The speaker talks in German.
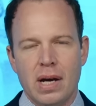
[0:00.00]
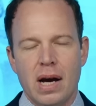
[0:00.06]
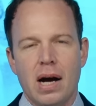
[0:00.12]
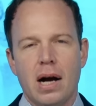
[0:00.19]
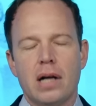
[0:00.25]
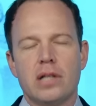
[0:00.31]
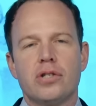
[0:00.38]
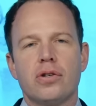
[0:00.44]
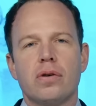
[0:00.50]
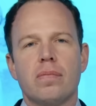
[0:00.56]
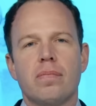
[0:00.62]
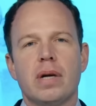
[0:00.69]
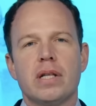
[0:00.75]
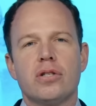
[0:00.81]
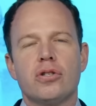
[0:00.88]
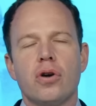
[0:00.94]
Also
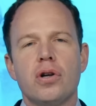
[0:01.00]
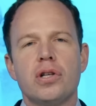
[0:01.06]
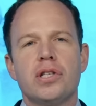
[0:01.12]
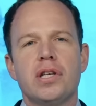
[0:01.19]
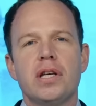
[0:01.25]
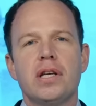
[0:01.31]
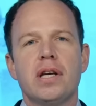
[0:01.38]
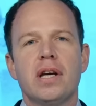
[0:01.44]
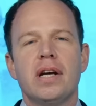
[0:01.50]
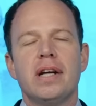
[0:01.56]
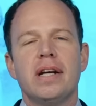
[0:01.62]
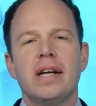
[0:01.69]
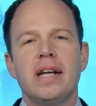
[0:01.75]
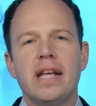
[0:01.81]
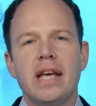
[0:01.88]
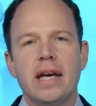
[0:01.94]
man soll sich
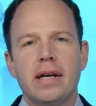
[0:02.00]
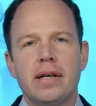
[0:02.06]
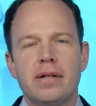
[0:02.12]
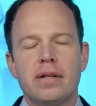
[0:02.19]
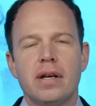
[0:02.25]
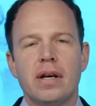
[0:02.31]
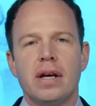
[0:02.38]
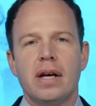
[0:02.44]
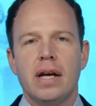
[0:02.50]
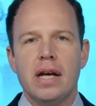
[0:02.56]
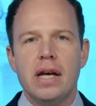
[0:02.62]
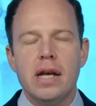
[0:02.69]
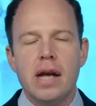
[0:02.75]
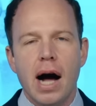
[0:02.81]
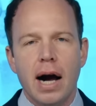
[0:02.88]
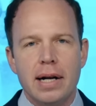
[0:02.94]
nicht
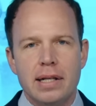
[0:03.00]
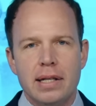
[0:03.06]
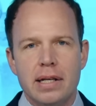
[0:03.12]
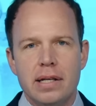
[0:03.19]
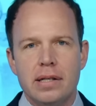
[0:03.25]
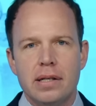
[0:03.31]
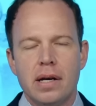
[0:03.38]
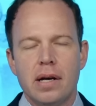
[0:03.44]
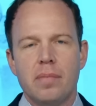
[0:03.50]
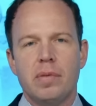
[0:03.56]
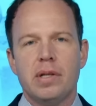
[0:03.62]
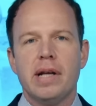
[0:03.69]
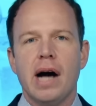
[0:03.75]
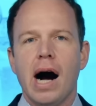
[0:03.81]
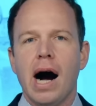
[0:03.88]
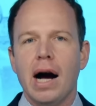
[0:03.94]
inhaltlich
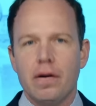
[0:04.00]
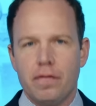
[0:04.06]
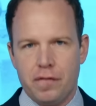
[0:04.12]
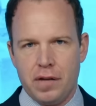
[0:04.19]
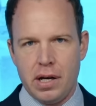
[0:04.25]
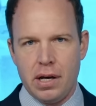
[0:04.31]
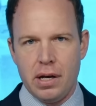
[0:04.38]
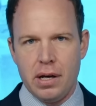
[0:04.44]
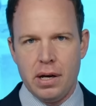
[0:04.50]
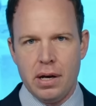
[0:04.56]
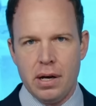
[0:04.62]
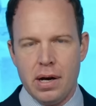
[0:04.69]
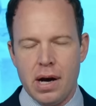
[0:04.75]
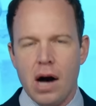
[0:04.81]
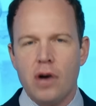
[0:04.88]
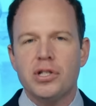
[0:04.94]
mit der AfD
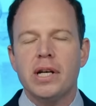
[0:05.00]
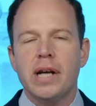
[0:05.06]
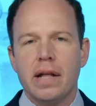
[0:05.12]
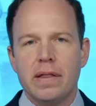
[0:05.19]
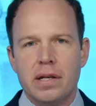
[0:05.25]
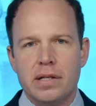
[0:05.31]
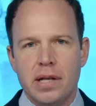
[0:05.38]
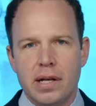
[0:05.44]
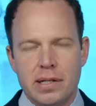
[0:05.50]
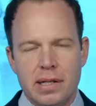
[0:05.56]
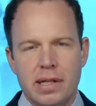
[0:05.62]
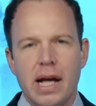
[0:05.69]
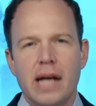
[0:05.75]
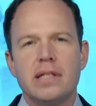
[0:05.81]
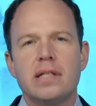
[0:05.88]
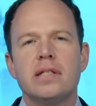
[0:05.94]
auseinandersetzen.
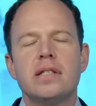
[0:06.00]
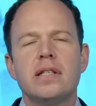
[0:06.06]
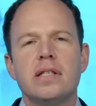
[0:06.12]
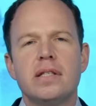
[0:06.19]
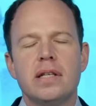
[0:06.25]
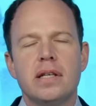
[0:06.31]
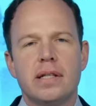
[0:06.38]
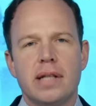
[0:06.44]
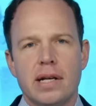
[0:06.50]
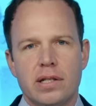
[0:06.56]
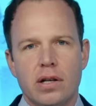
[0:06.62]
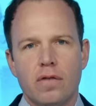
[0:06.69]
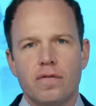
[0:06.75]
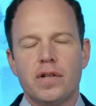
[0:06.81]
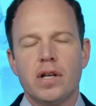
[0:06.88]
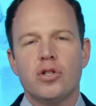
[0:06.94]
Lassen Sie sich das
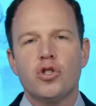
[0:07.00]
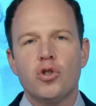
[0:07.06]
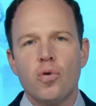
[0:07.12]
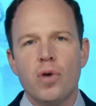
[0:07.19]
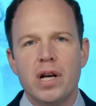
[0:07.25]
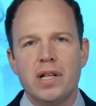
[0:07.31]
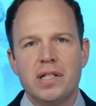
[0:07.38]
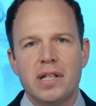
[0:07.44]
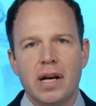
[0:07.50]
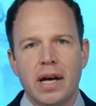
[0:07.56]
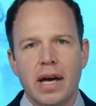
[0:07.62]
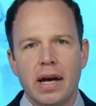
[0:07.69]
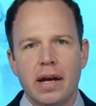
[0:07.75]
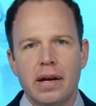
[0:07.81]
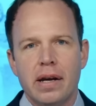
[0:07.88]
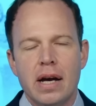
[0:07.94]
auf der Zunge
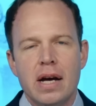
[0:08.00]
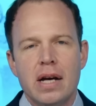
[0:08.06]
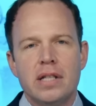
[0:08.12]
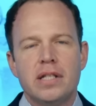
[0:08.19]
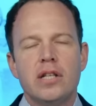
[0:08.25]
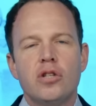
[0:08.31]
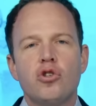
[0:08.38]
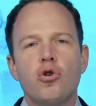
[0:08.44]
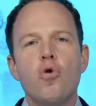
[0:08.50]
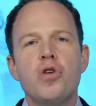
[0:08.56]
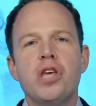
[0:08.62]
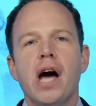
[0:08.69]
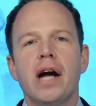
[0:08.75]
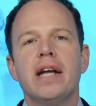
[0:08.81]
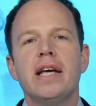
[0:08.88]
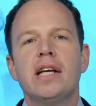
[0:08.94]
zergehen. Sie tun
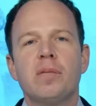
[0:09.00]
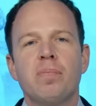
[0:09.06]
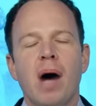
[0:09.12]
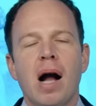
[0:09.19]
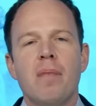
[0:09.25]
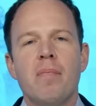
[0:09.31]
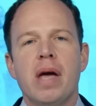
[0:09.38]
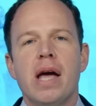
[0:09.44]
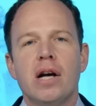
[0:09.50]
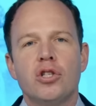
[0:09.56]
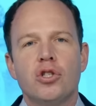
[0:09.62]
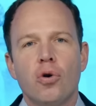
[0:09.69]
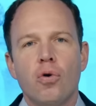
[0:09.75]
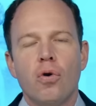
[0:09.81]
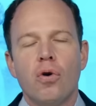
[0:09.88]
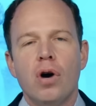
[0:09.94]
ja nicht mal mehr
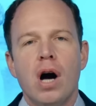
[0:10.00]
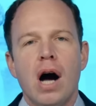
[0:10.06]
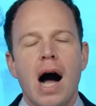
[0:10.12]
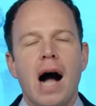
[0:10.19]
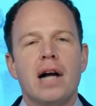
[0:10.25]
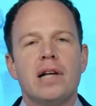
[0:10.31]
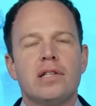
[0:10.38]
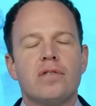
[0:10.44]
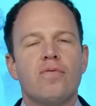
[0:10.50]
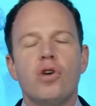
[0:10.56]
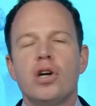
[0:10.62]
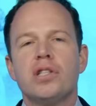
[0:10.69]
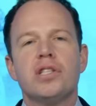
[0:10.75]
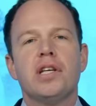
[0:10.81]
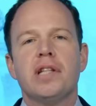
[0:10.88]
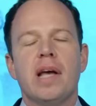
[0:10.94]
so, als
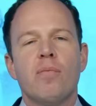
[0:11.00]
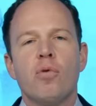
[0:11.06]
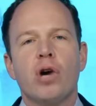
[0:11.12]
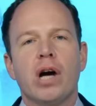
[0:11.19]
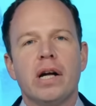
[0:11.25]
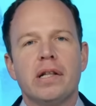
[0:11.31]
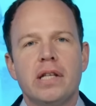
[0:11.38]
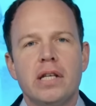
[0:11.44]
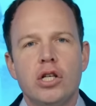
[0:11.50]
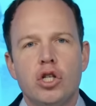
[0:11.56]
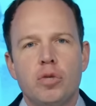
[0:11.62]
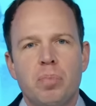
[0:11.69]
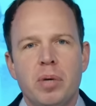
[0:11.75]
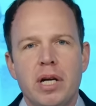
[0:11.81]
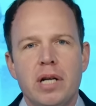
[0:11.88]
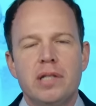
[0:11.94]
würden Sie Demokratie
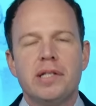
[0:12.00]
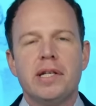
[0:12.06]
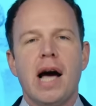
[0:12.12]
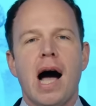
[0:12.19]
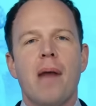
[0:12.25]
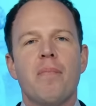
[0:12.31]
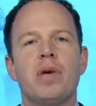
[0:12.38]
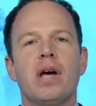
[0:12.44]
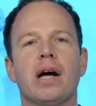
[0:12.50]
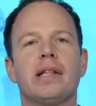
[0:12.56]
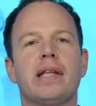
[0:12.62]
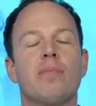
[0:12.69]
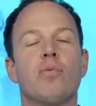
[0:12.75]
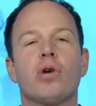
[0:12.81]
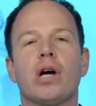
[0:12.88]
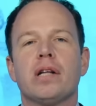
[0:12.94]
spielen. Sie haben Ihre
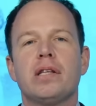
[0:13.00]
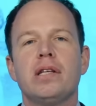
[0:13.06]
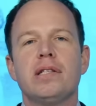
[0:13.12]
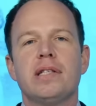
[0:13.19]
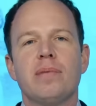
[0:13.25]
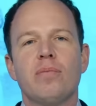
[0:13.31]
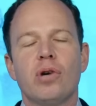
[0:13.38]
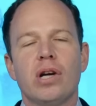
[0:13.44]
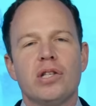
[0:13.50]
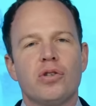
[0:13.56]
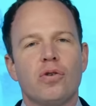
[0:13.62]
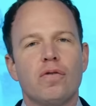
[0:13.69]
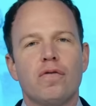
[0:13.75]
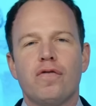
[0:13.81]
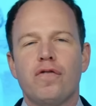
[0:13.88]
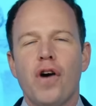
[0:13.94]

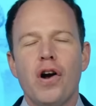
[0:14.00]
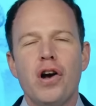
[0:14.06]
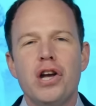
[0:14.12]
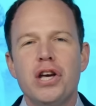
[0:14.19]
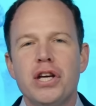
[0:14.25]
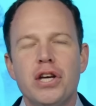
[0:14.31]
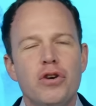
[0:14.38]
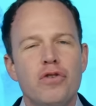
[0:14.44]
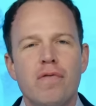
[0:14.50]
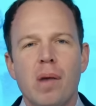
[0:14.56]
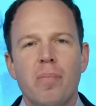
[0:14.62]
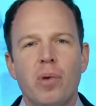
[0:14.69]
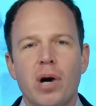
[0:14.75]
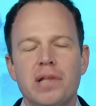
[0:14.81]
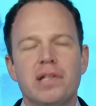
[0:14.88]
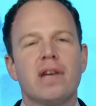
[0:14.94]
Demokratiesimulation völlig über
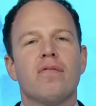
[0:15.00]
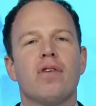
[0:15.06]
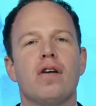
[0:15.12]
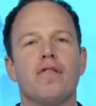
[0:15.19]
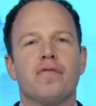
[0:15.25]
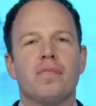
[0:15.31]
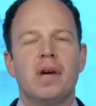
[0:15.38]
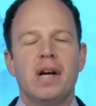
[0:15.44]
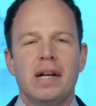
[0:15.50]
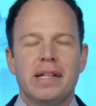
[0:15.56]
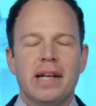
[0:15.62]
Bord geworfen.